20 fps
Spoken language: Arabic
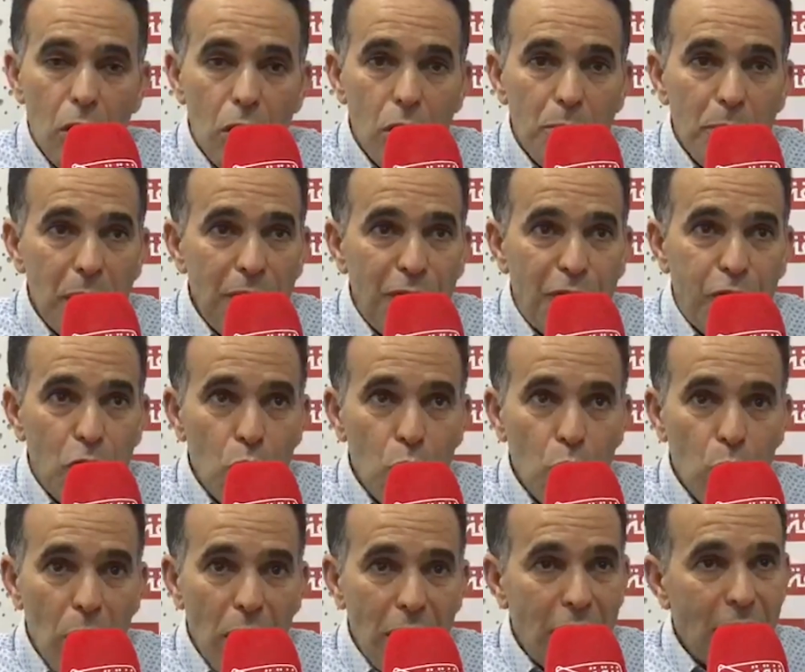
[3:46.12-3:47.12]
الملف
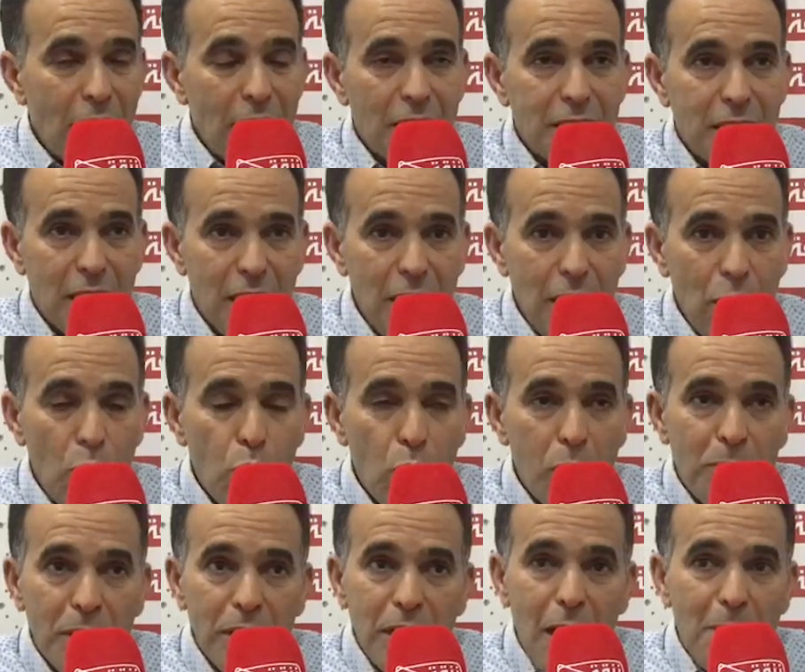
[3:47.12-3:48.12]
الاول اللي غنهضر عليه هو
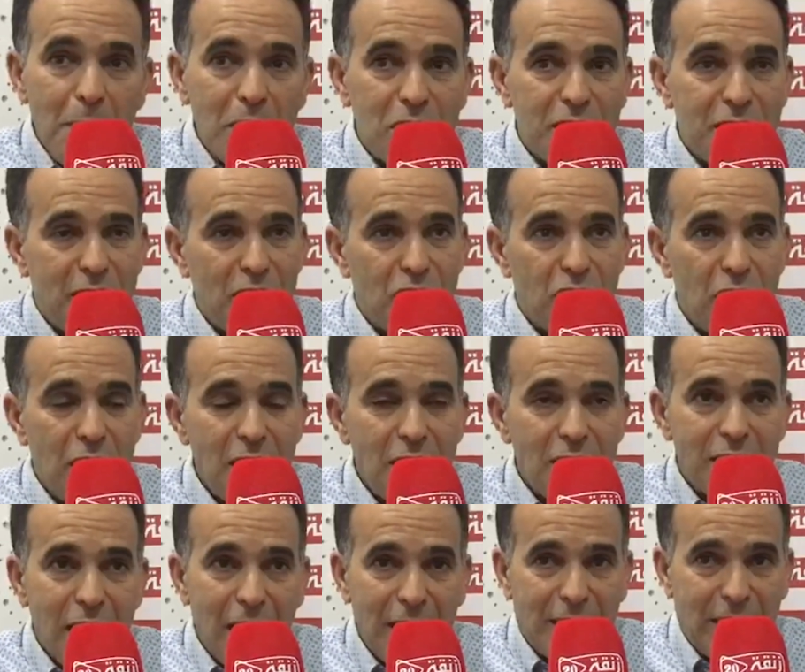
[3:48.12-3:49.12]
البرنامج الاستعجالي
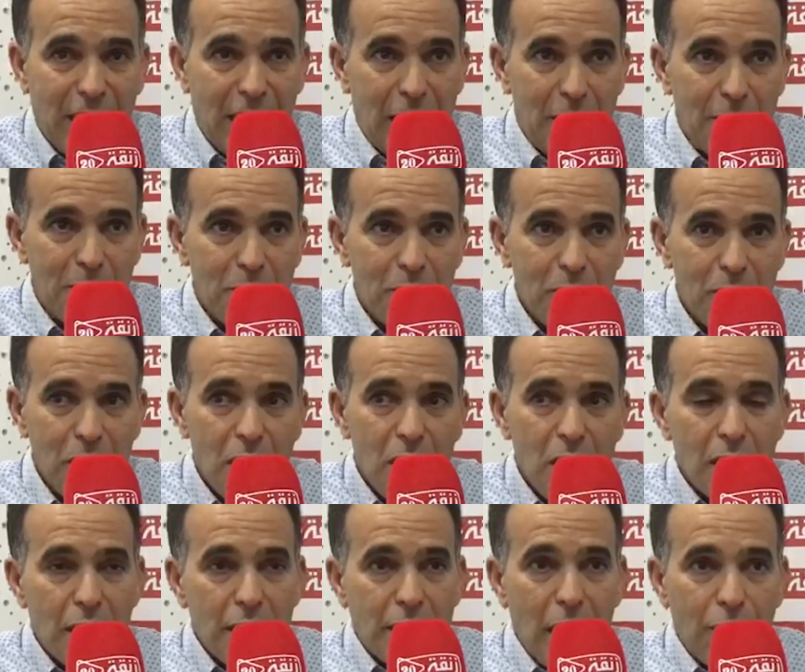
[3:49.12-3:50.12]
لاصلاح التعليم
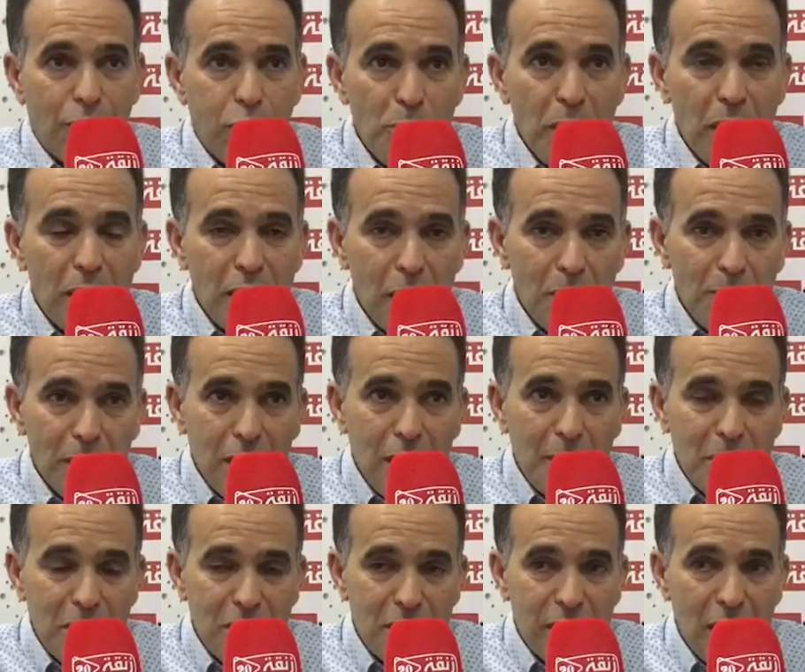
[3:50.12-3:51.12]
كتعرفوا بان
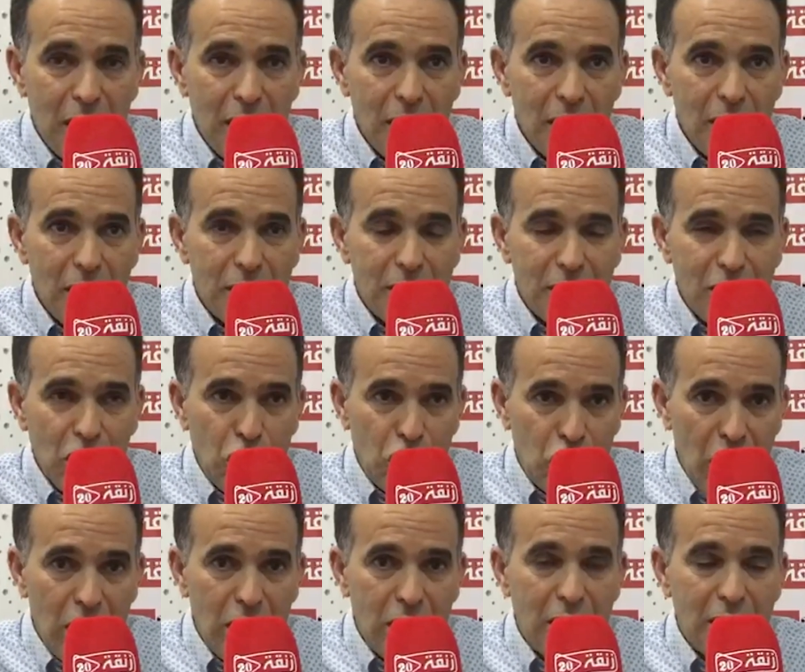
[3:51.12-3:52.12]
البرنامج
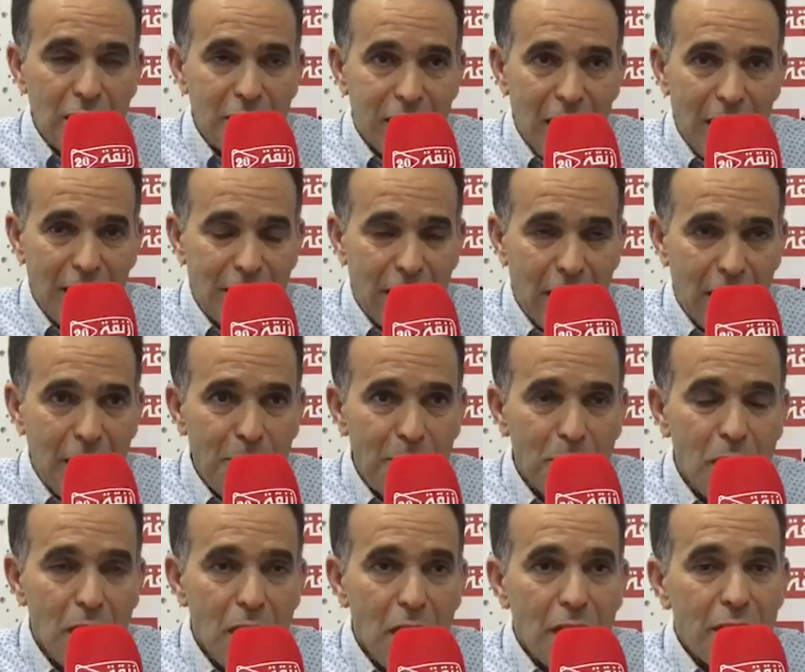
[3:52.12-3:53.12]
الاستعجالي لاصلاح التعليم
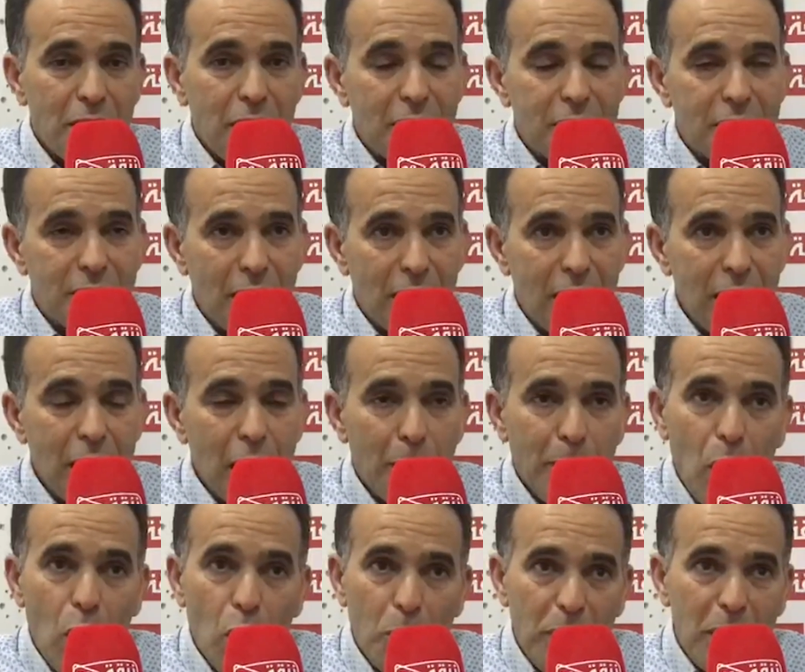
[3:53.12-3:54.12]
تخصصت ليه
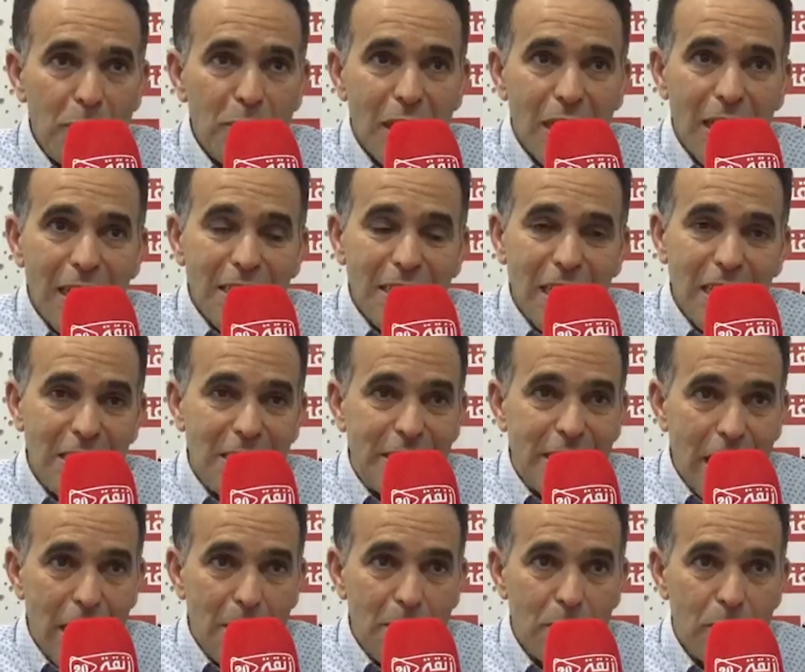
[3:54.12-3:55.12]
44 مليار ديال
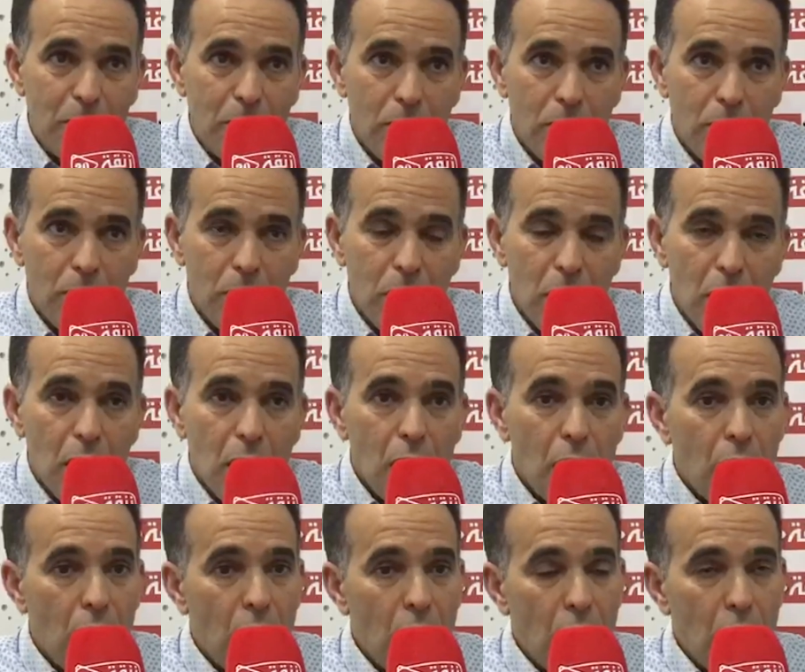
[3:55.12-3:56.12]
الدرهم
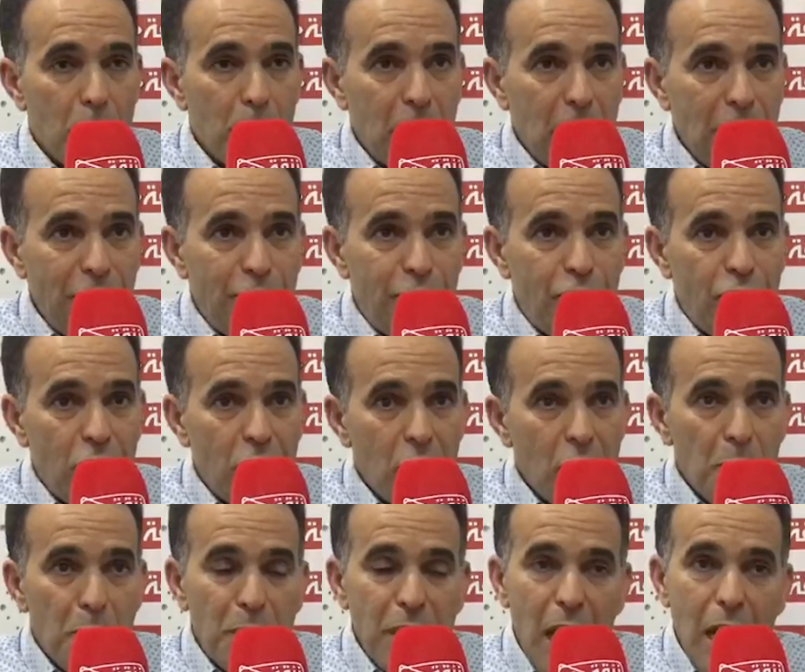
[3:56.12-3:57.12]
الملف
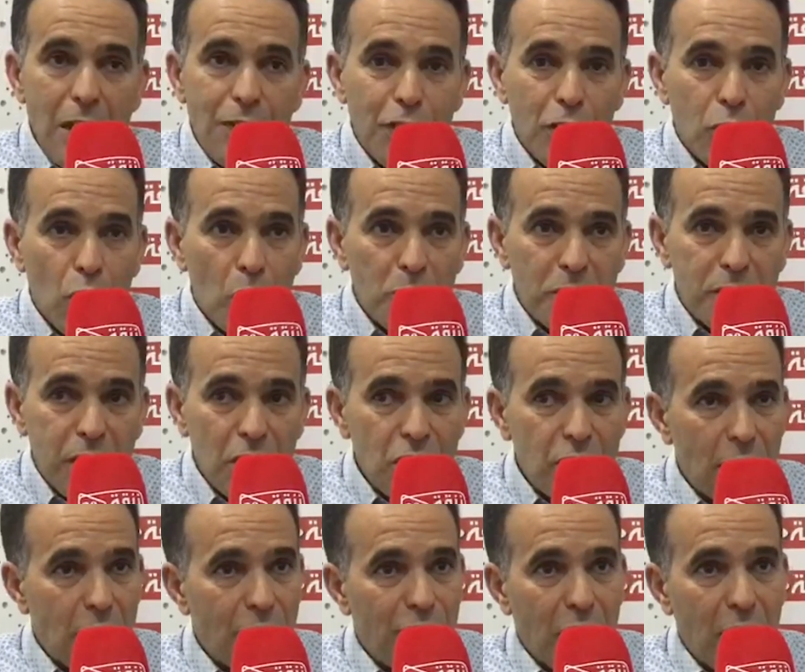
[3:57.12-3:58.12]
من
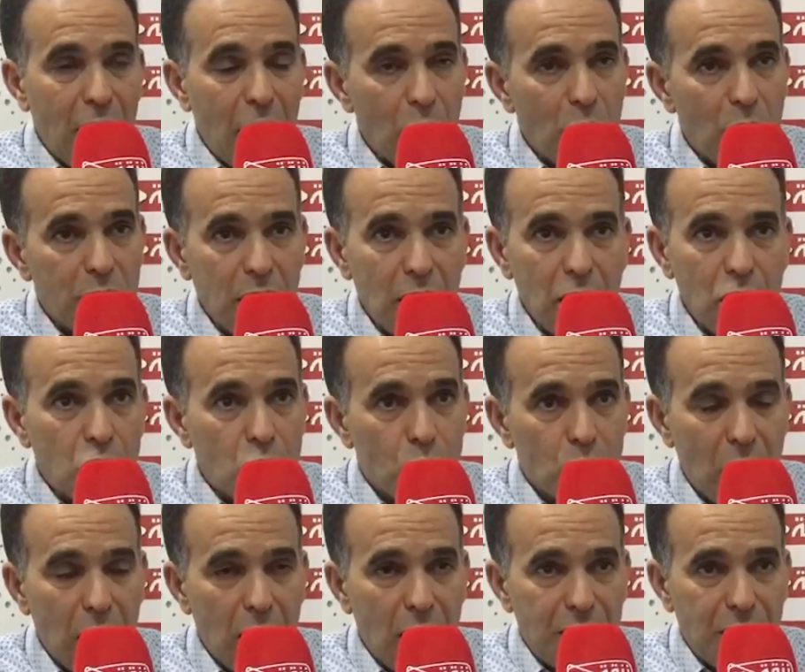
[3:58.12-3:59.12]
2015 عند الفرقه الوطنيه
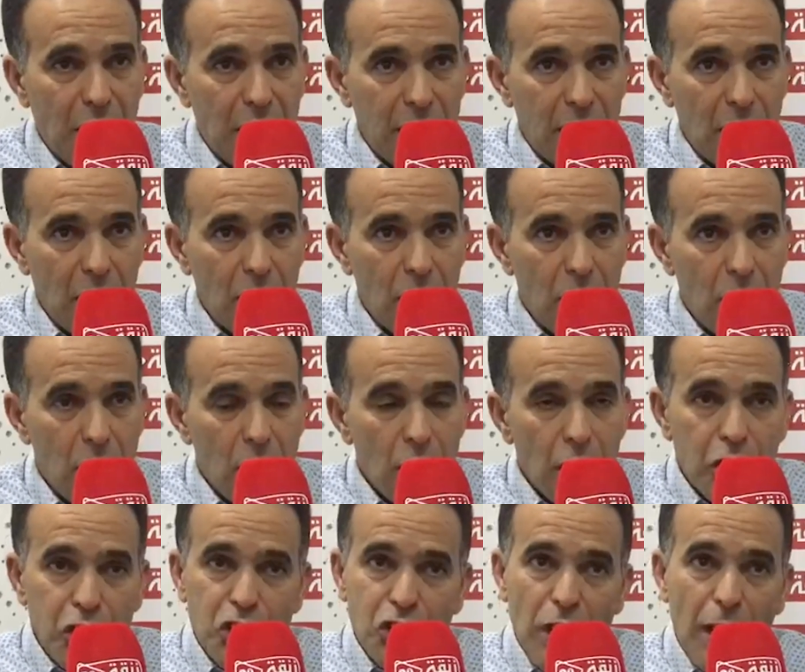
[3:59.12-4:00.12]
الشرطه القضائيه
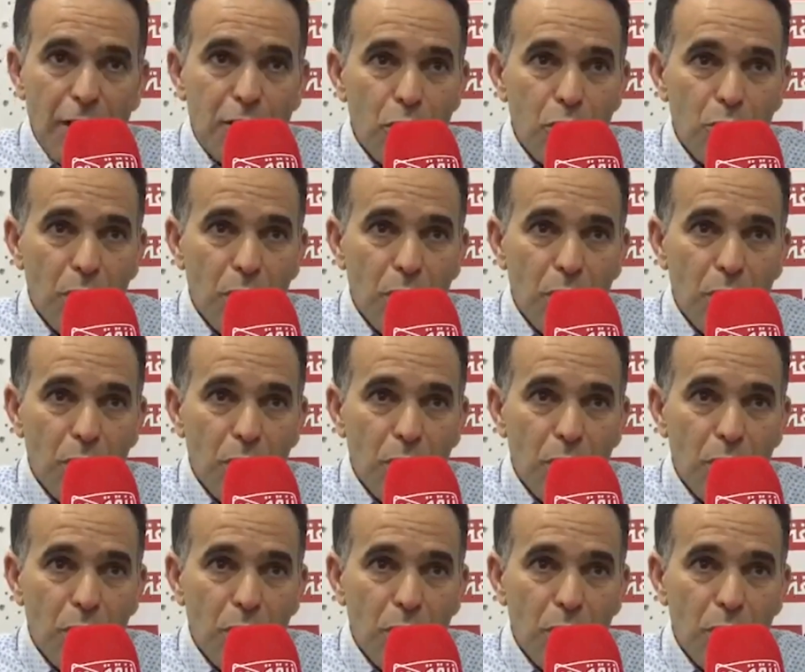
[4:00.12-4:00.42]
رجعته